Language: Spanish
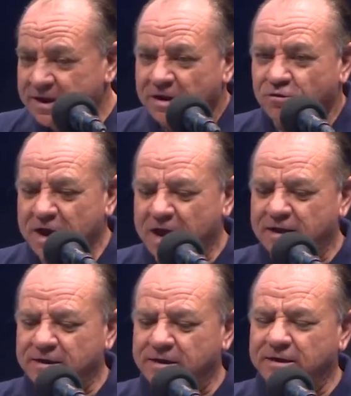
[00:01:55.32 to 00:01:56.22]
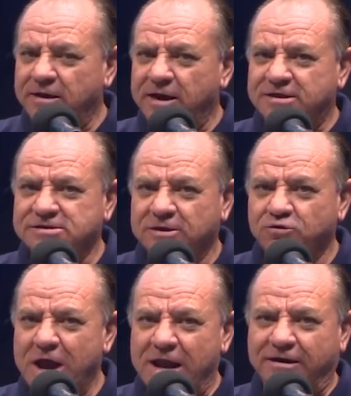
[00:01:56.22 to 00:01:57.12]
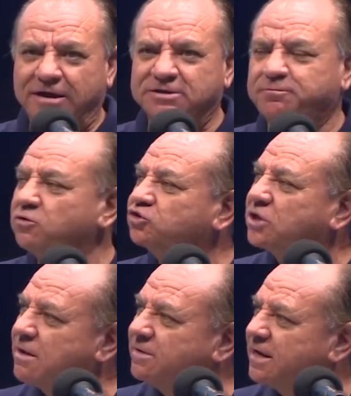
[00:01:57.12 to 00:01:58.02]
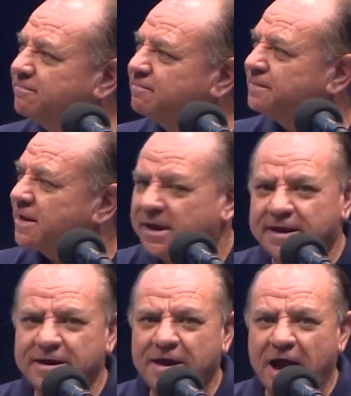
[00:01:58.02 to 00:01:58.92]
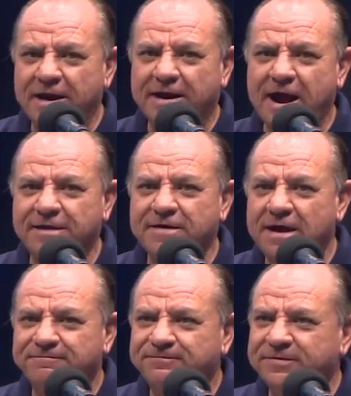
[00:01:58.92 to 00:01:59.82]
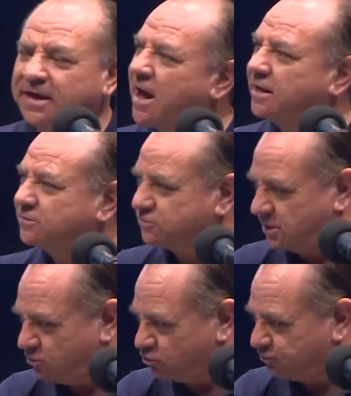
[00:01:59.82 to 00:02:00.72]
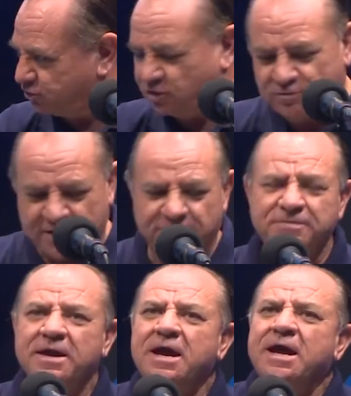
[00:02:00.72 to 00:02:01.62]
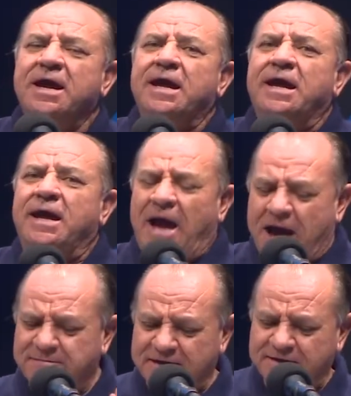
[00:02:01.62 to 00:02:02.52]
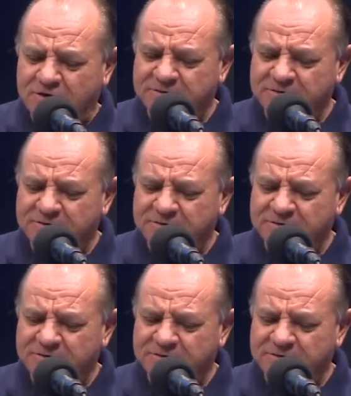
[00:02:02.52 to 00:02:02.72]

una legislatura responsable y alejada de actos de corrupción. Bueno, a mí yo